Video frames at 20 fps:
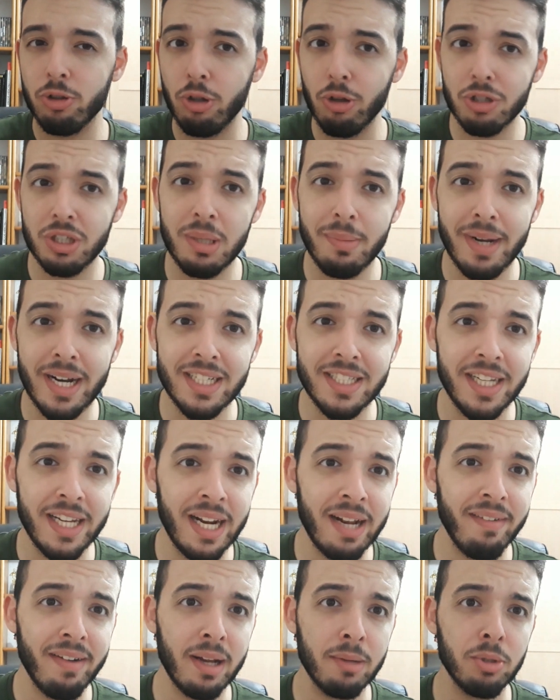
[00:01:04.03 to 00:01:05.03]
dos semanas sin
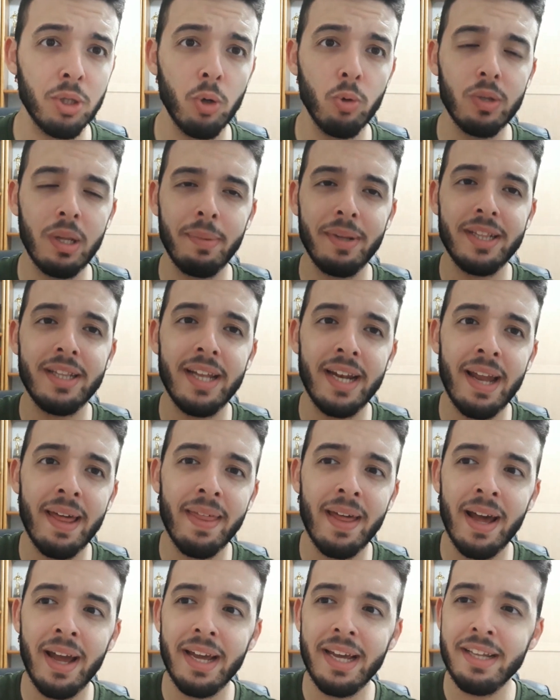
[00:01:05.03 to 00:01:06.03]
grabar absolutamente
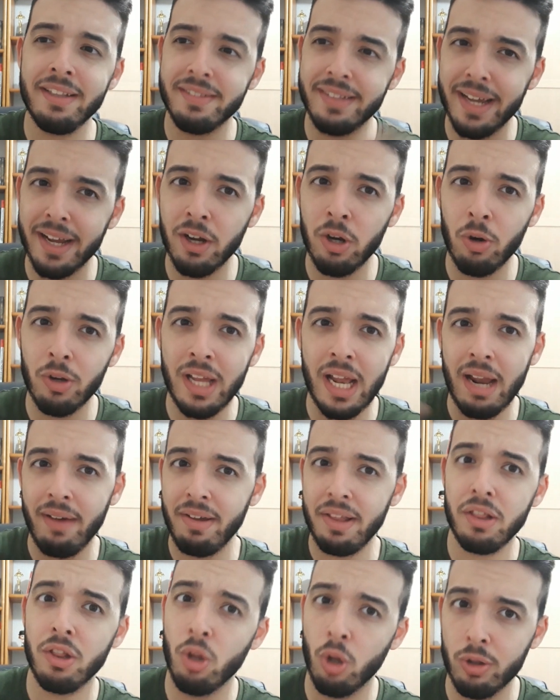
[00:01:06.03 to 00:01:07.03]
nada y tengo y a la
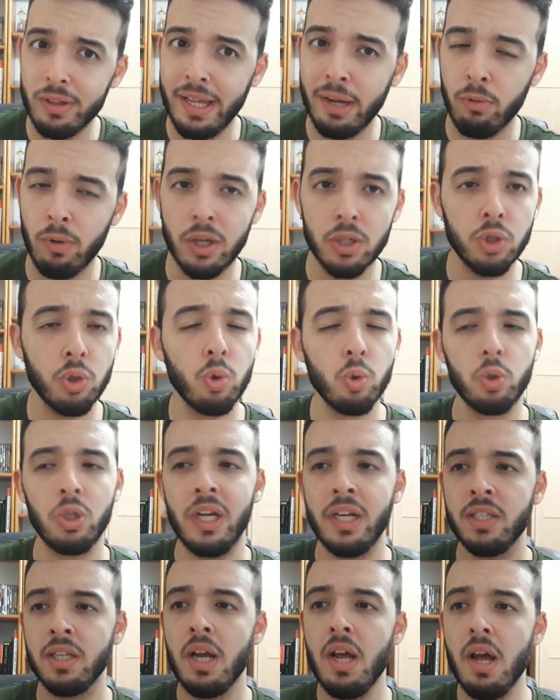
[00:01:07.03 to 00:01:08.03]
vez no tengo
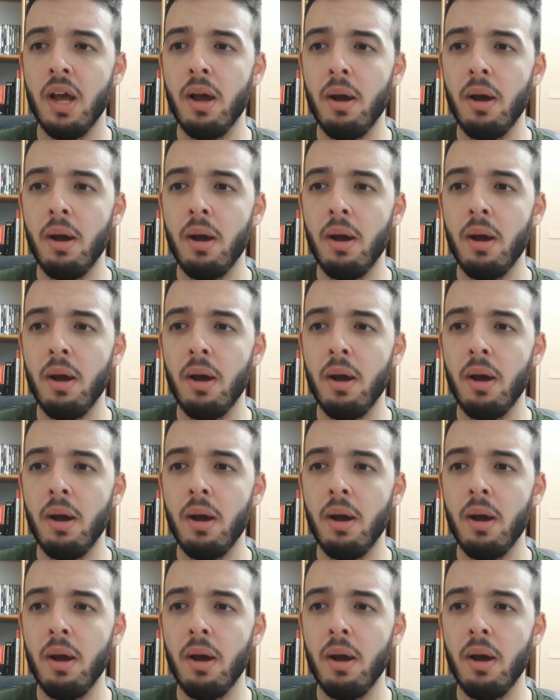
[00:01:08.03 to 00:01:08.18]
excusas.